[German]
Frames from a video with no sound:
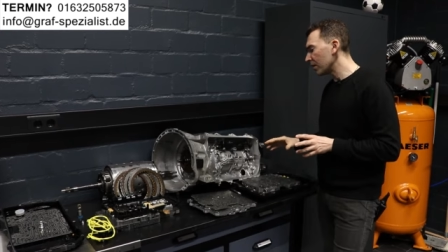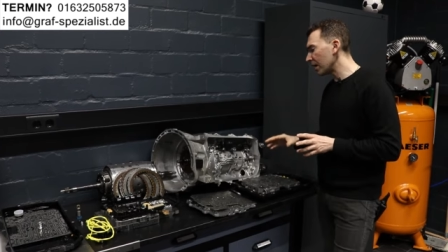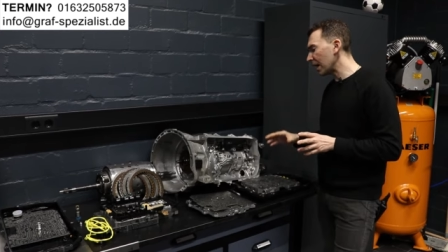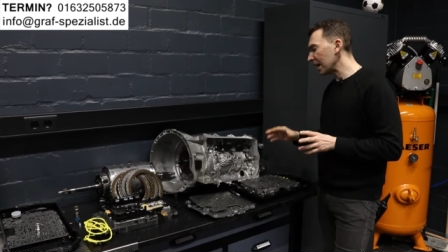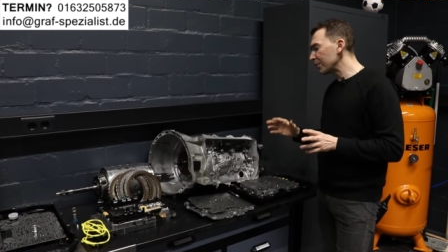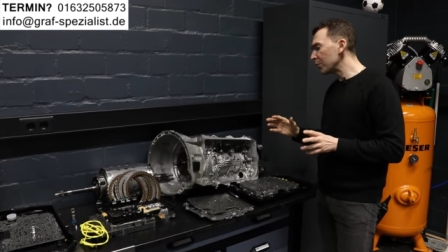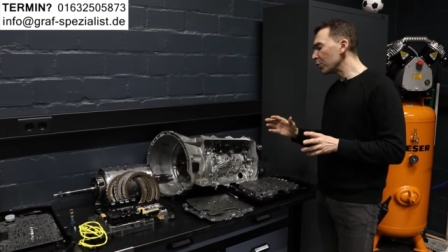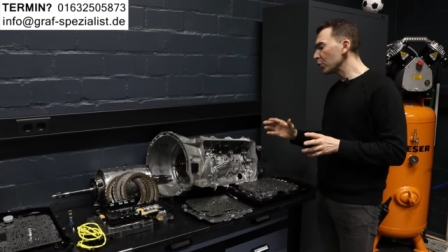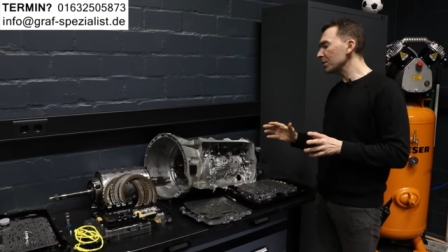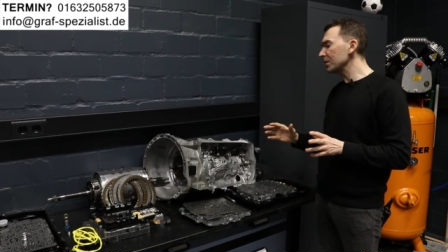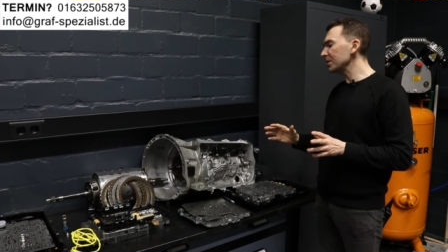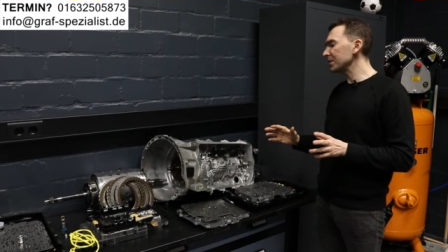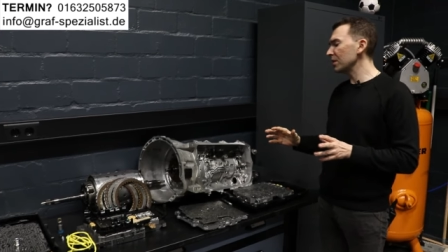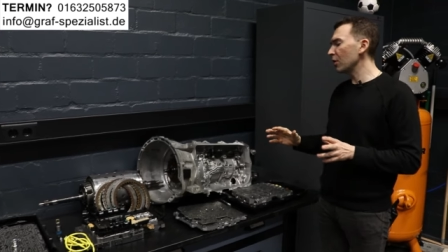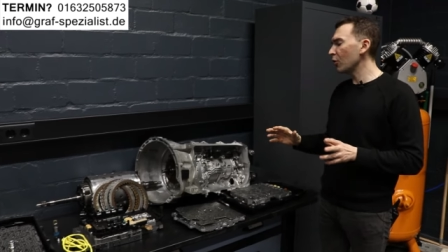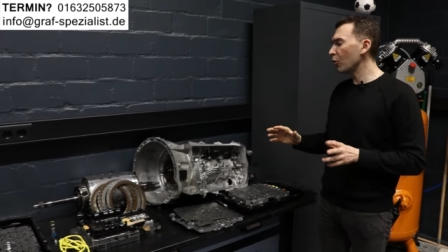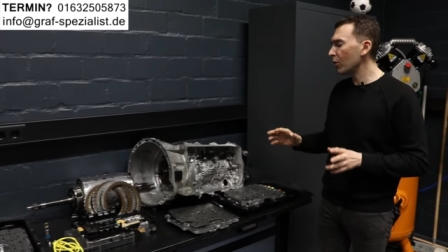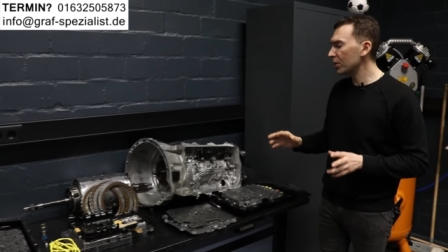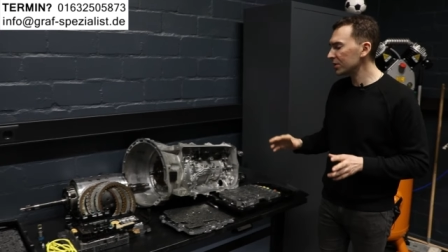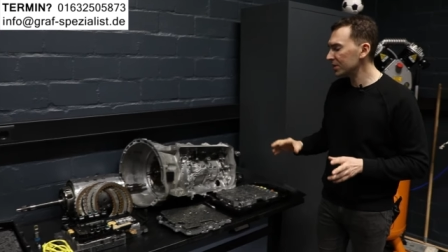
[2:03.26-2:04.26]
ein
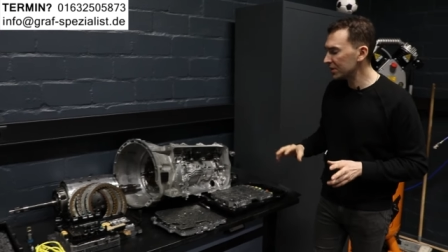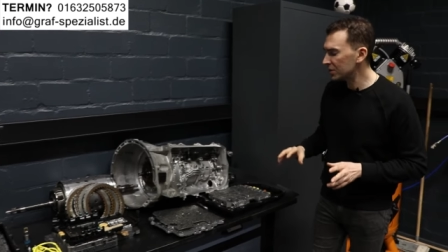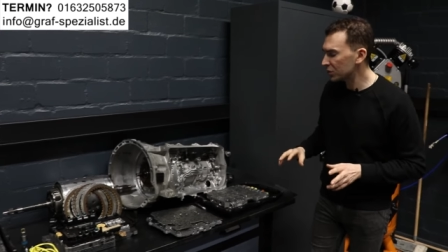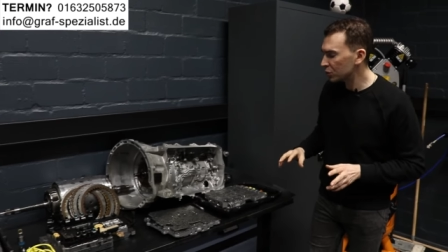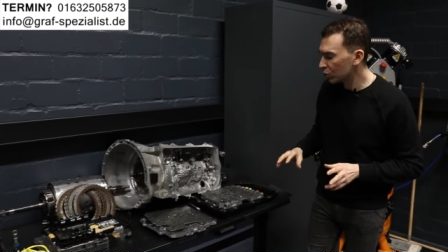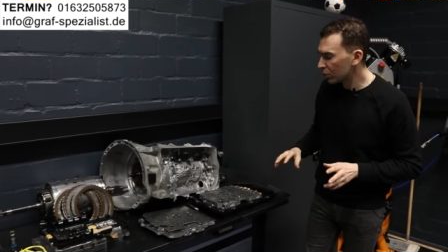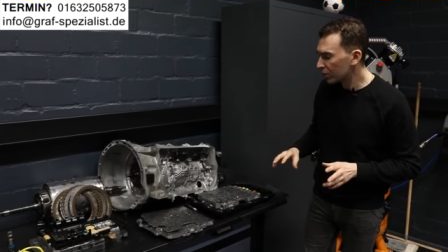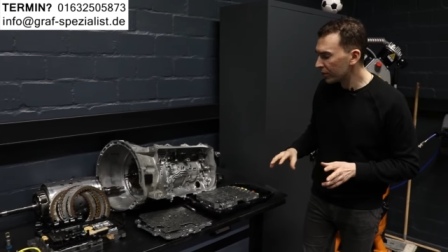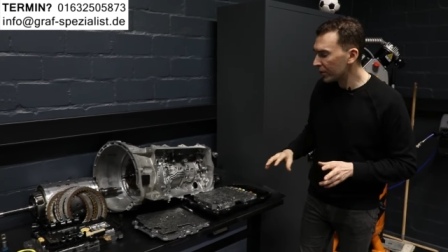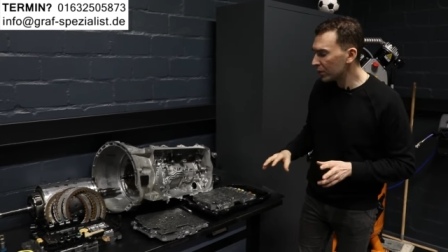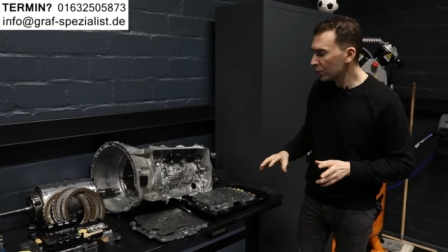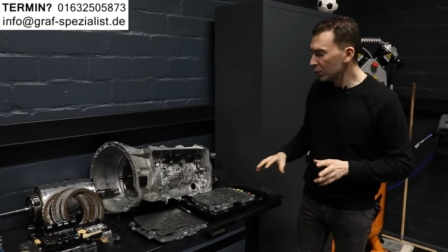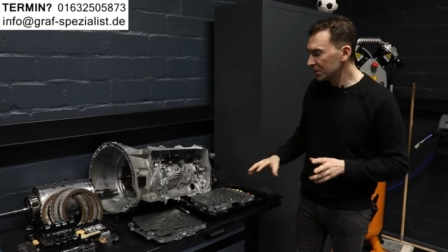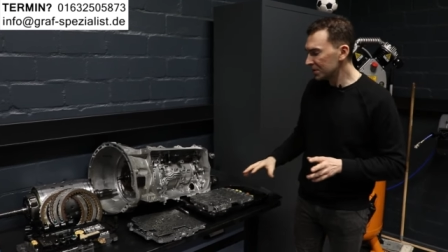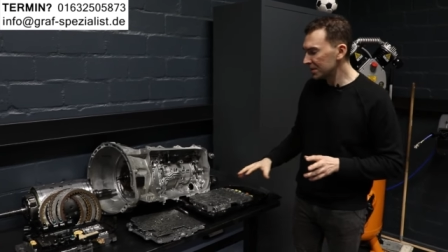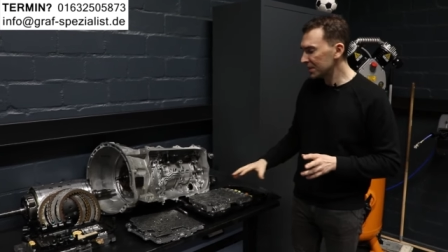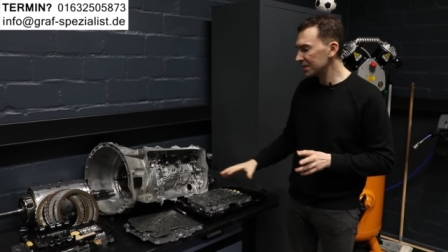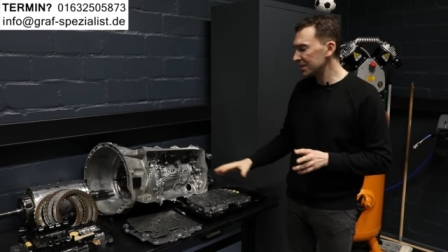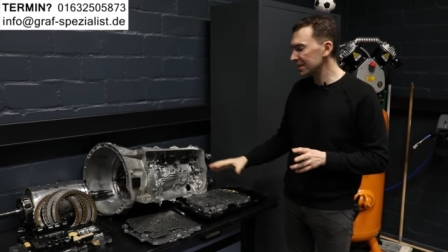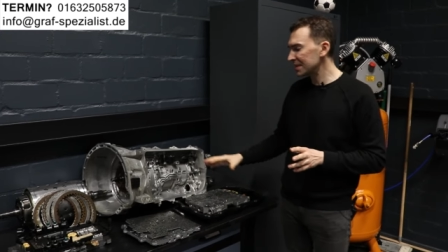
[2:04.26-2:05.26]
möglicher Ort des
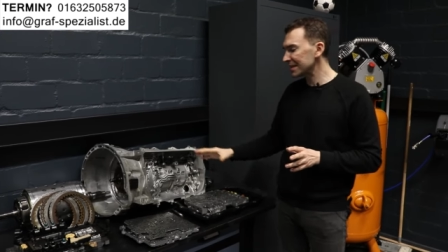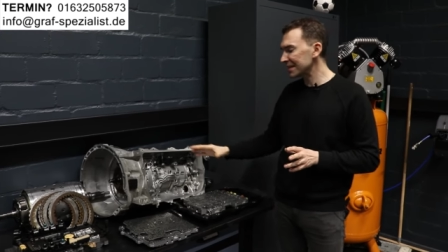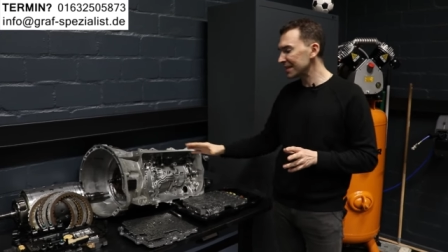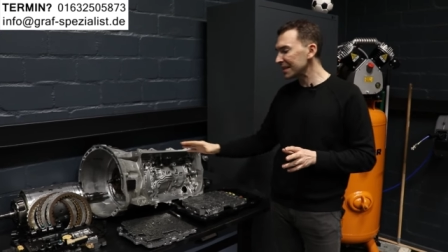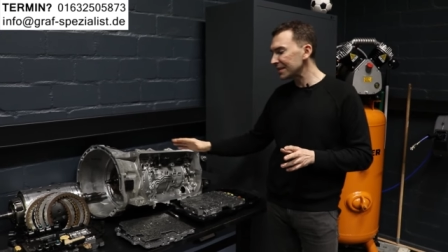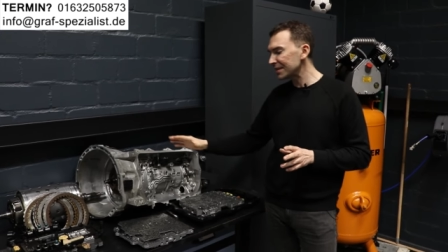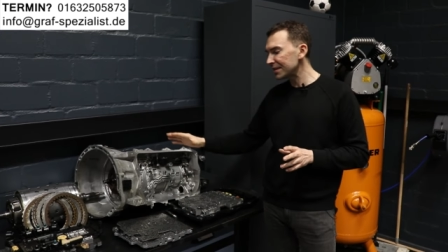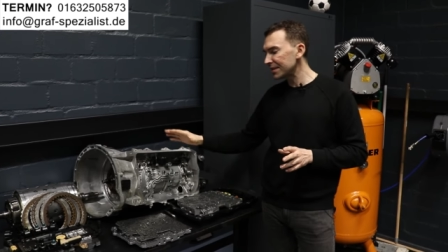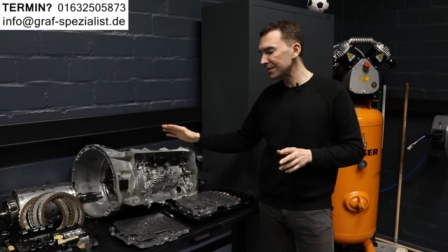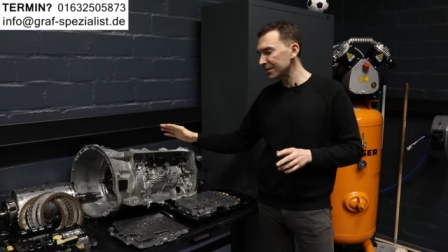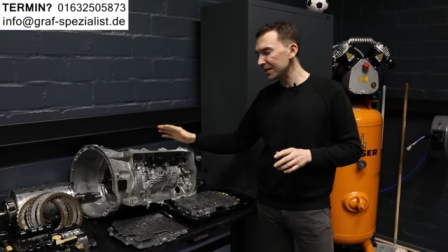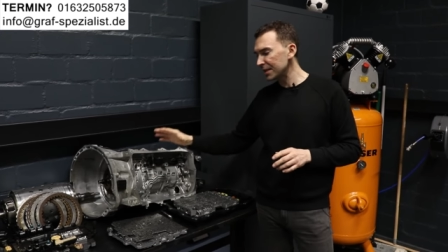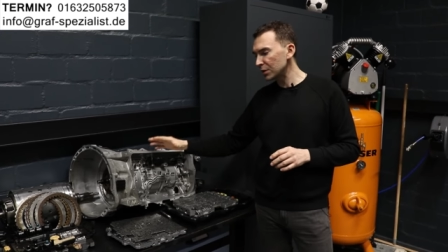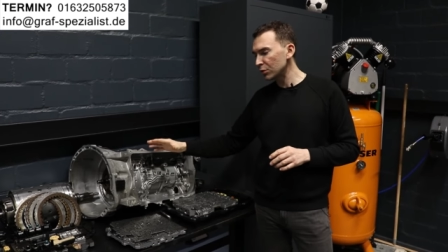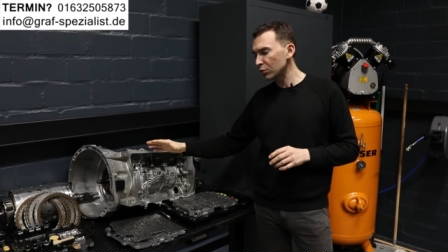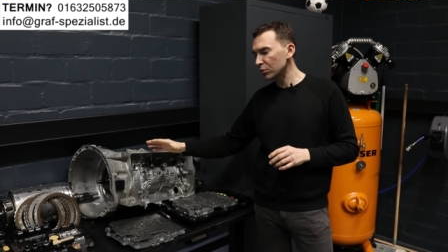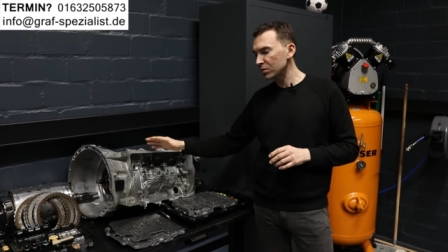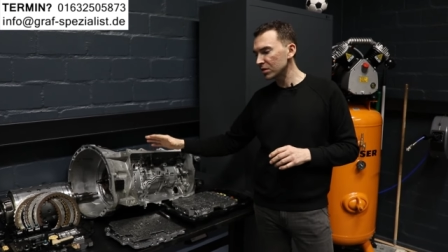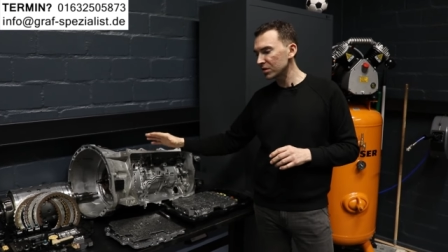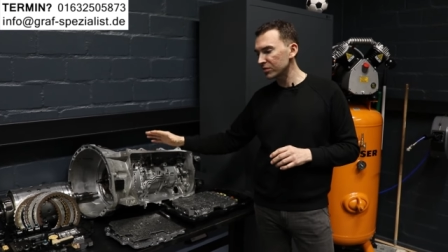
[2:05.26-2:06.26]
Druckverlustes sind die
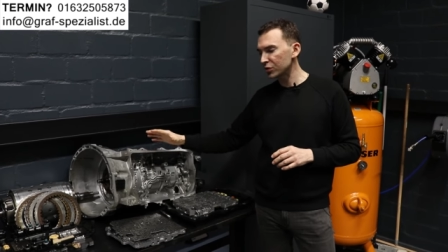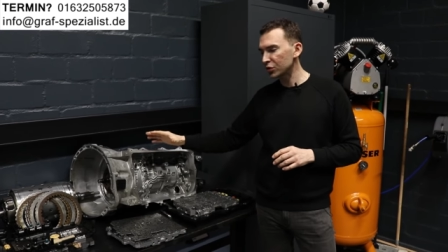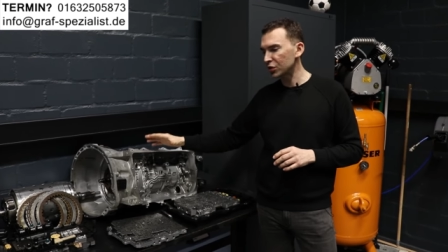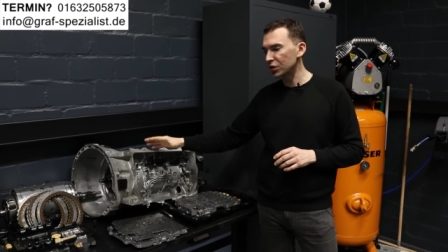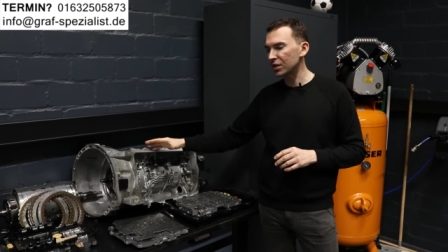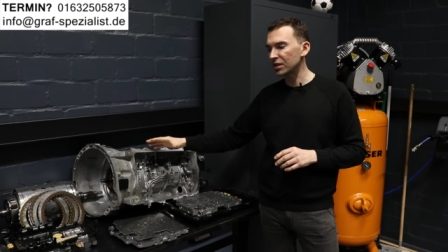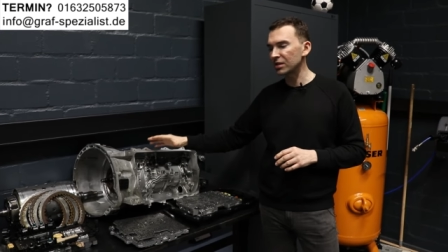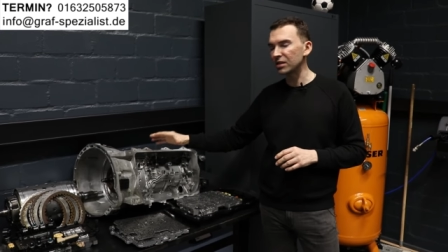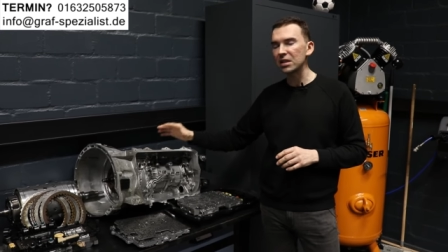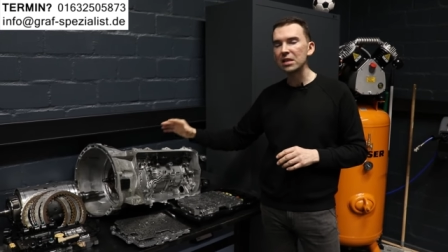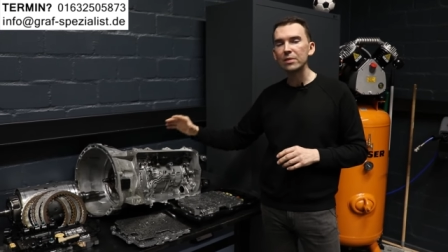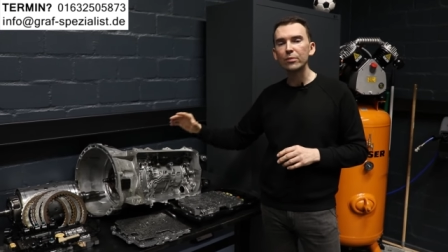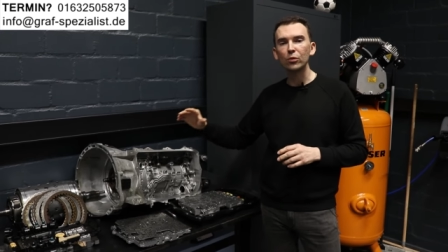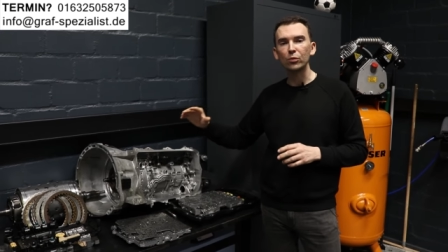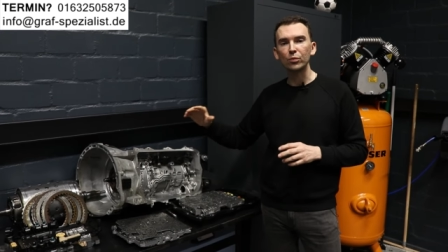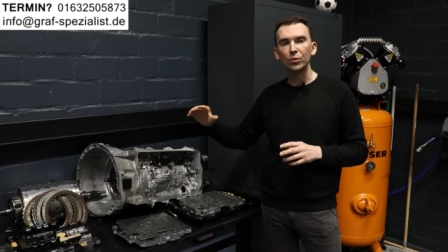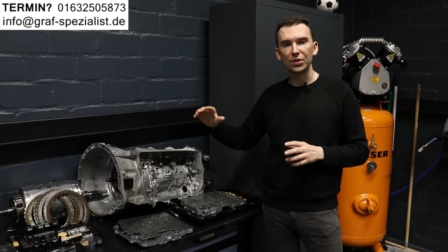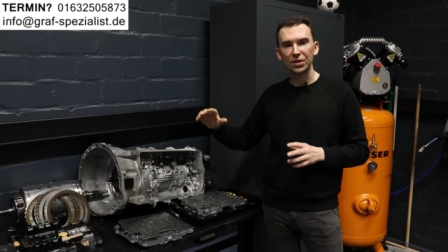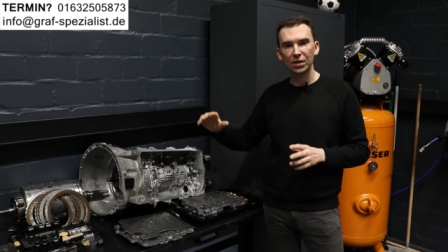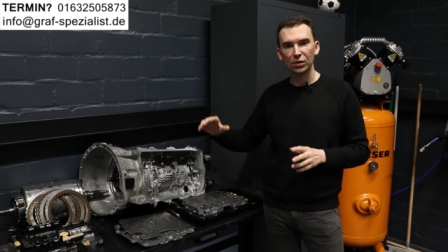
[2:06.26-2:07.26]
Dichtungen zwischen Getriebe
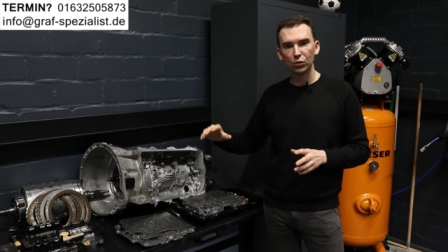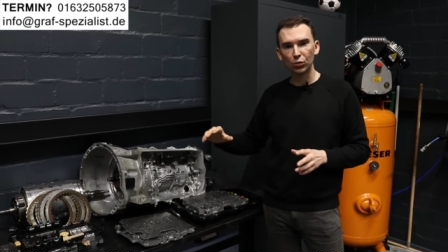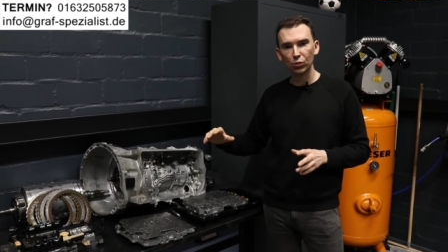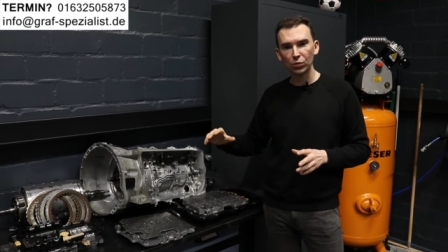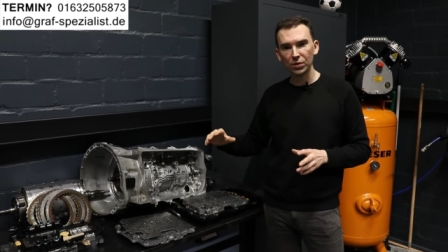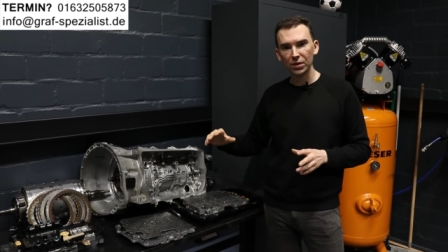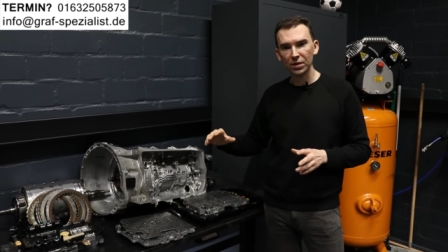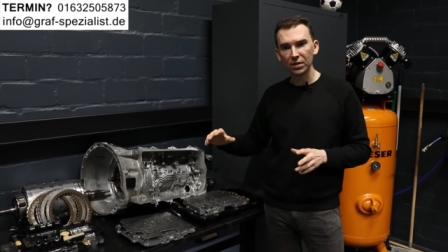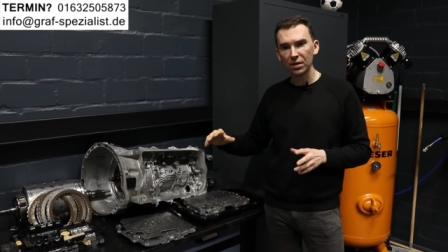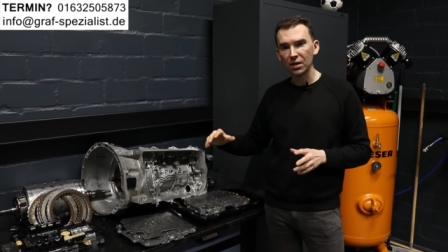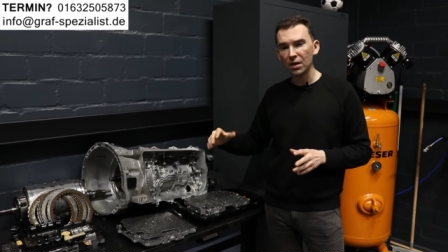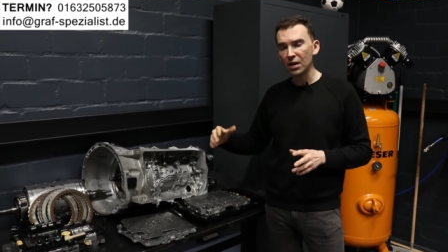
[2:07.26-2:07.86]
und Mechatronik.